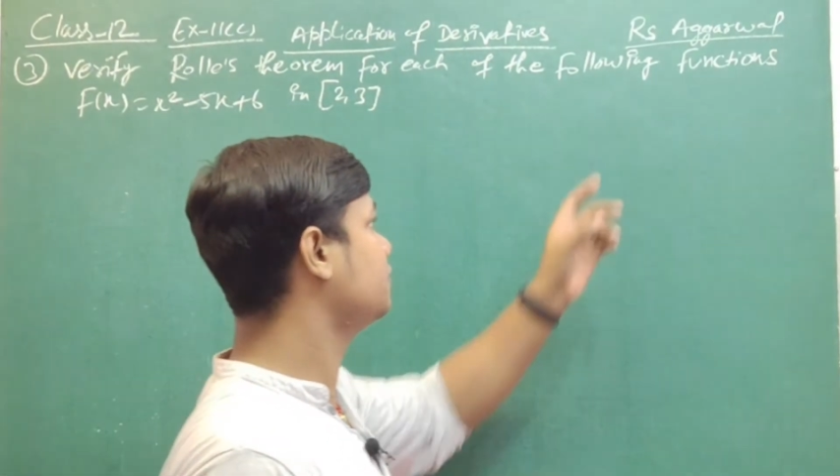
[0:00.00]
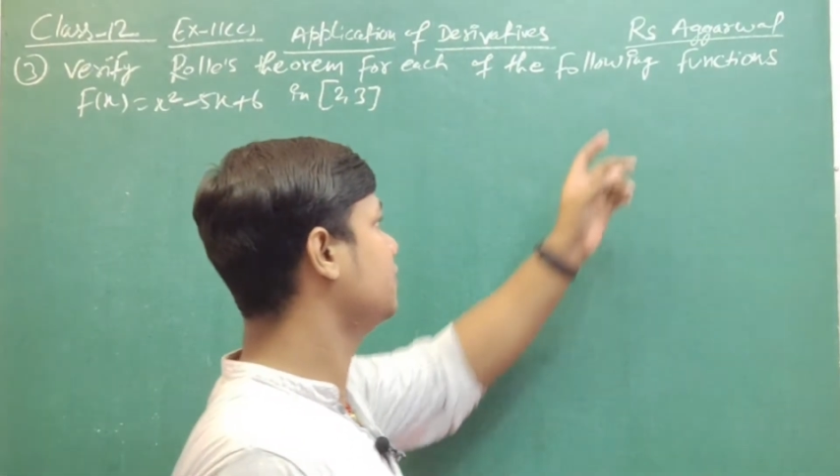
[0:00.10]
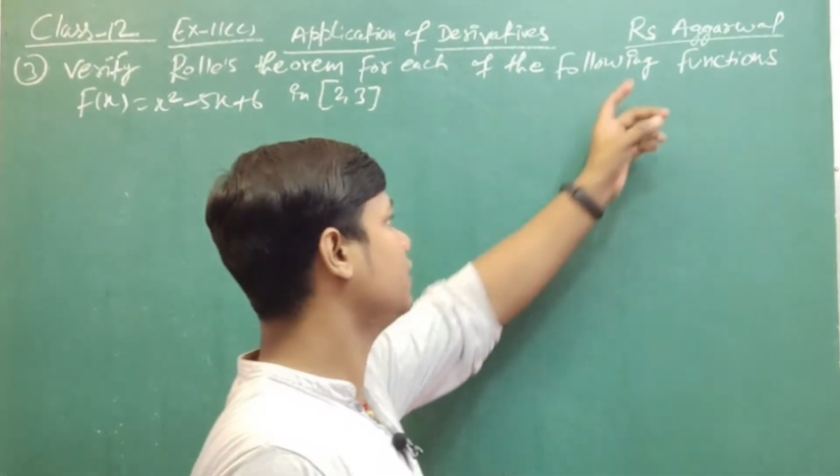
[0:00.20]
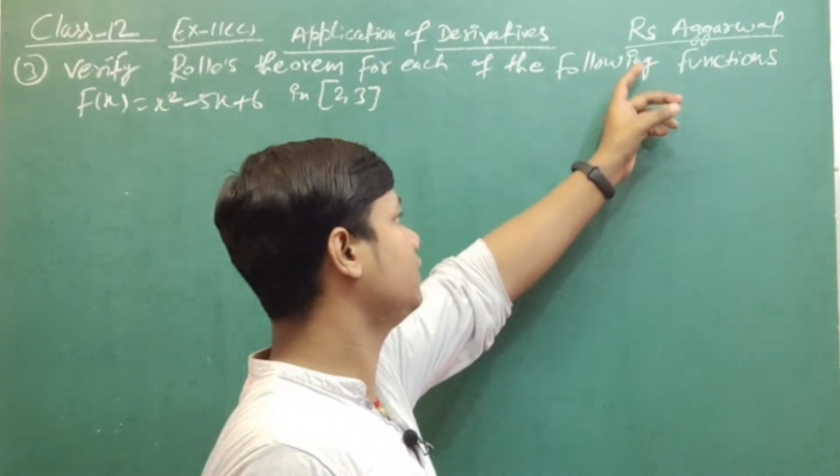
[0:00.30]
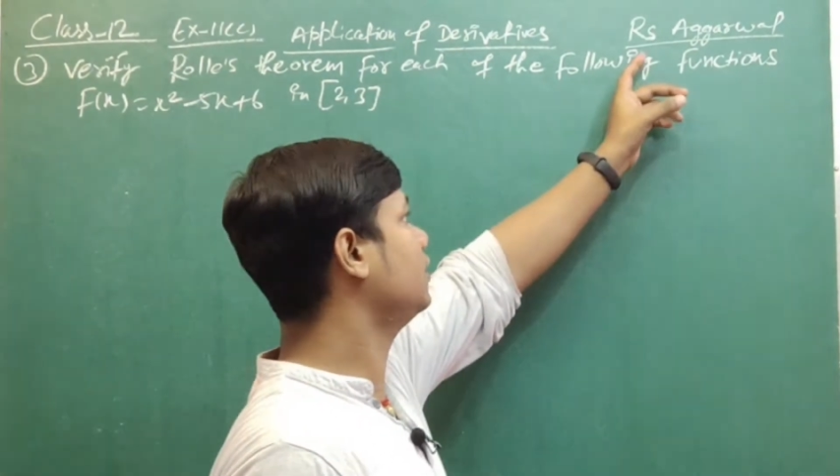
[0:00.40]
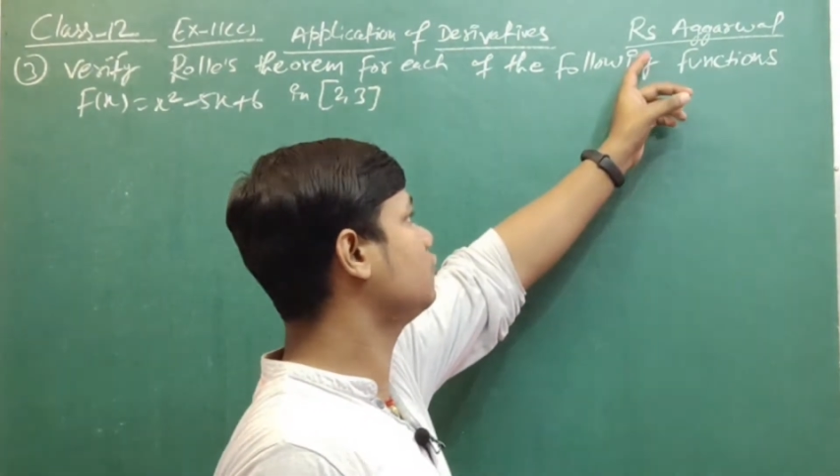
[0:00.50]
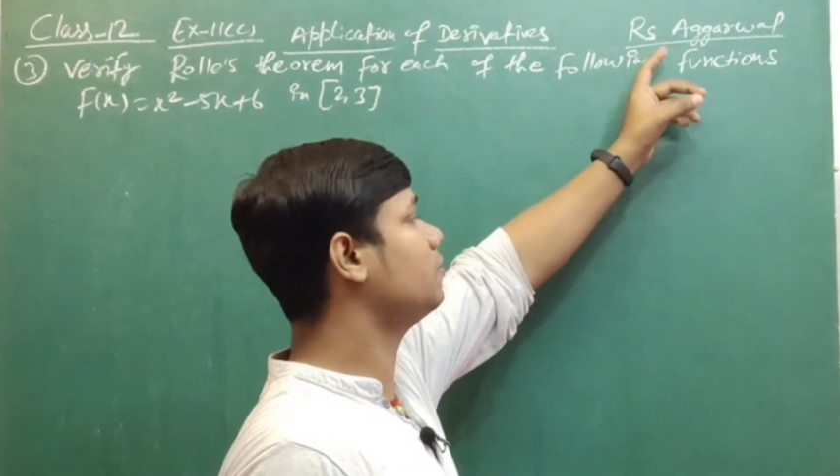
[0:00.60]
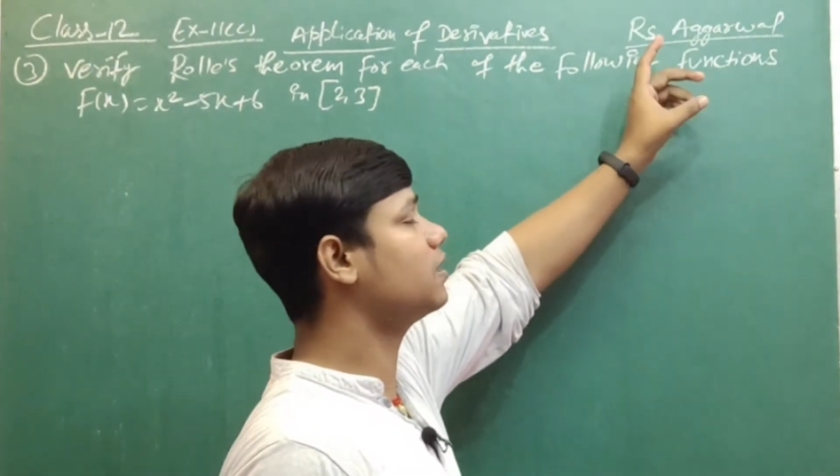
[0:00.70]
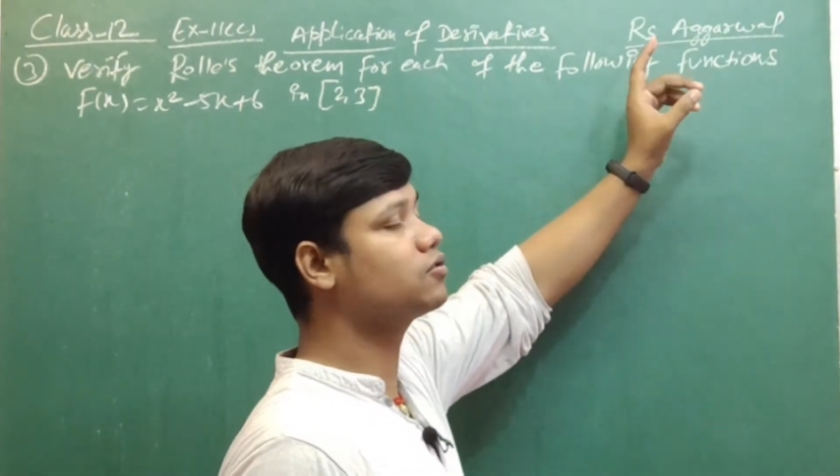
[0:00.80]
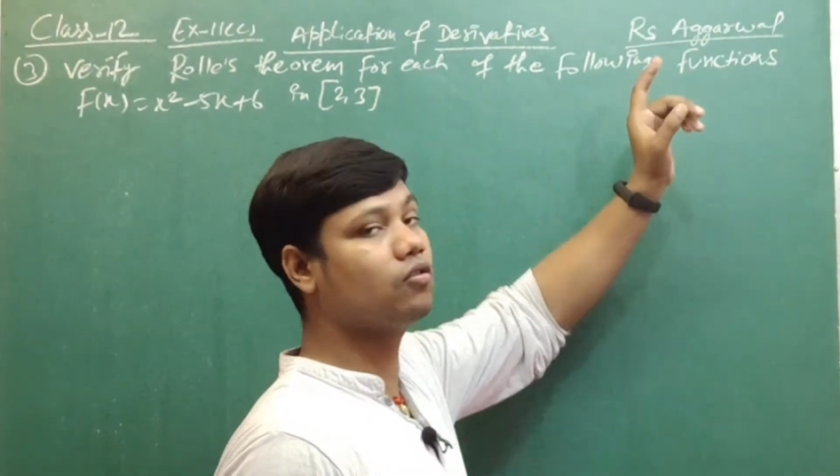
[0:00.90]
में ये जो
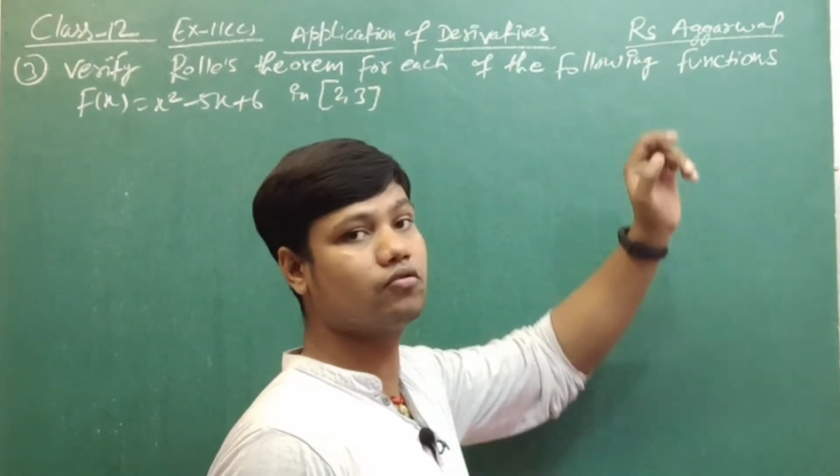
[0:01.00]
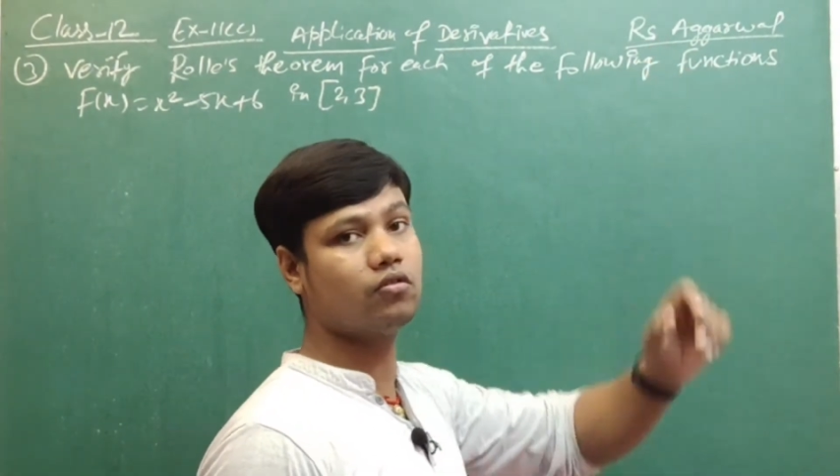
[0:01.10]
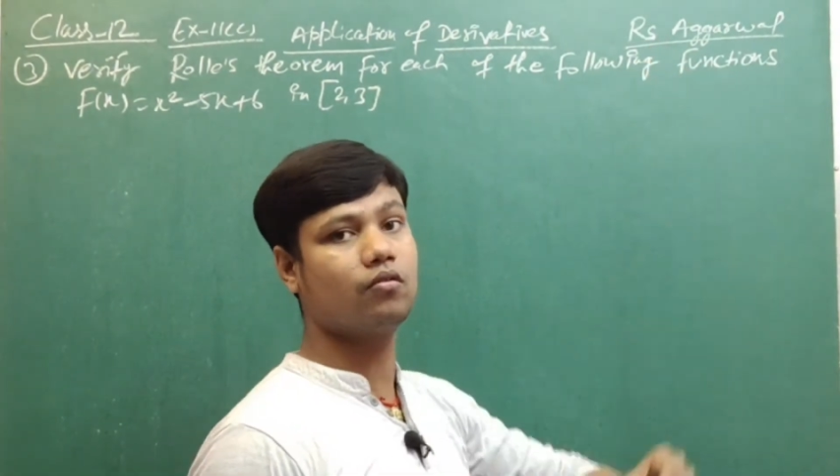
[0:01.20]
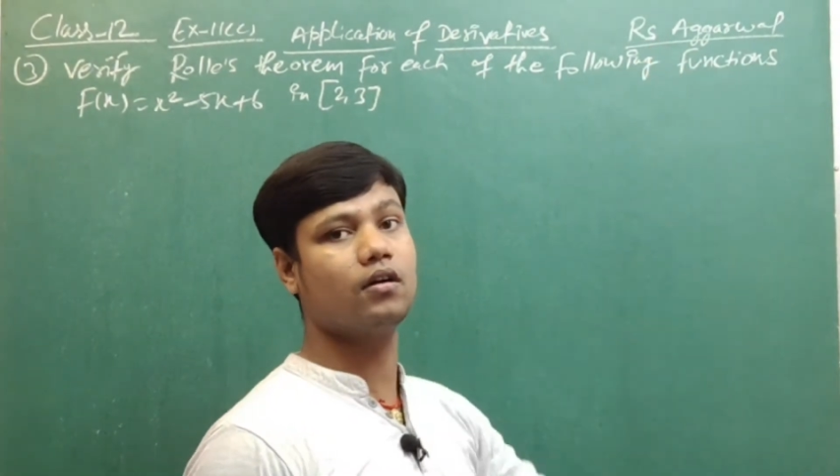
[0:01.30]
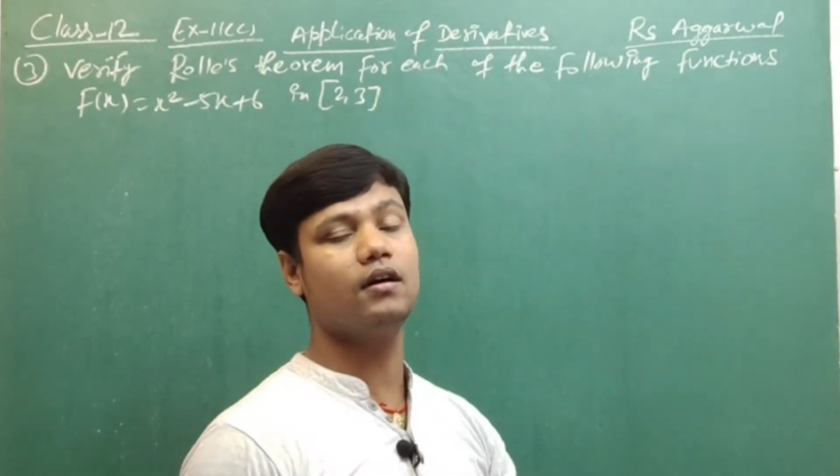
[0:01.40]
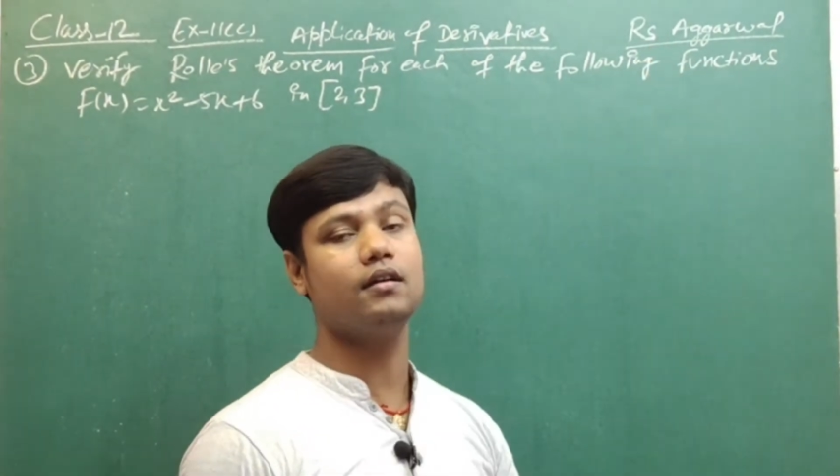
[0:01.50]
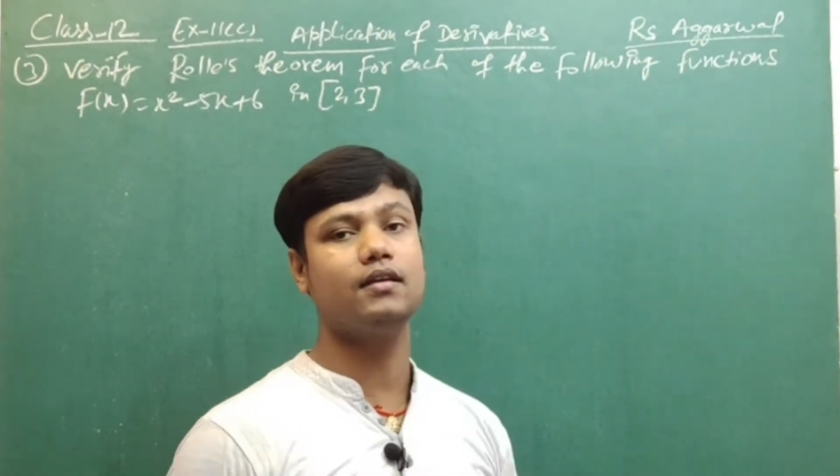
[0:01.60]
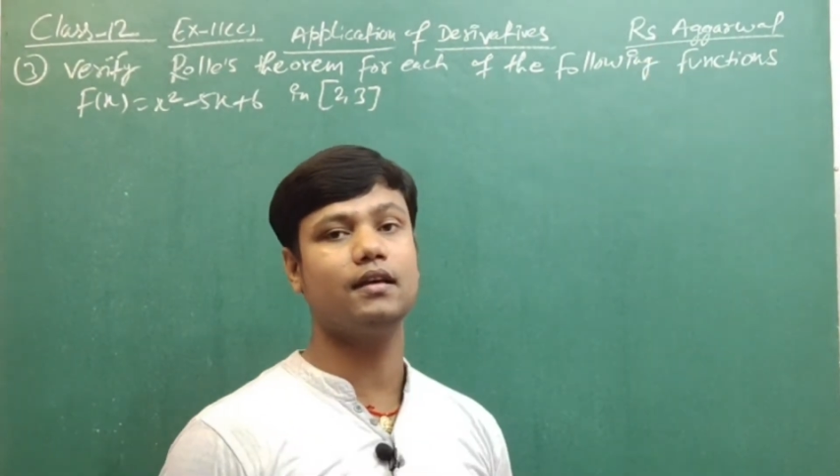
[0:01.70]
हमारा सॉल्यूशन होगा